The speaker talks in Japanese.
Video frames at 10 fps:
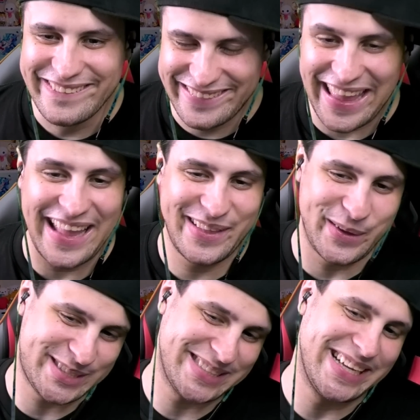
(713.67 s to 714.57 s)
打て、
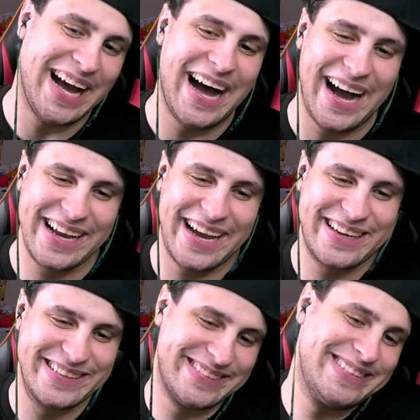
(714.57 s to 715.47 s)
トスが上
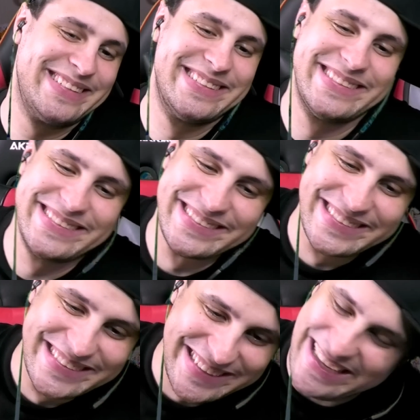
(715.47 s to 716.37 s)
がる。
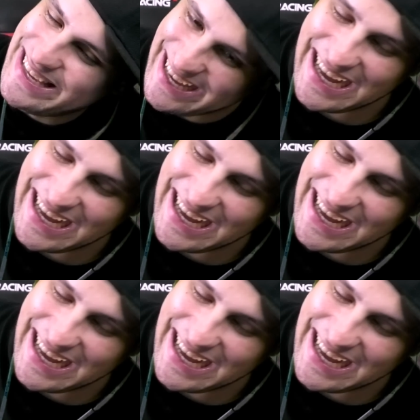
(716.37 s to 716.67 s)
い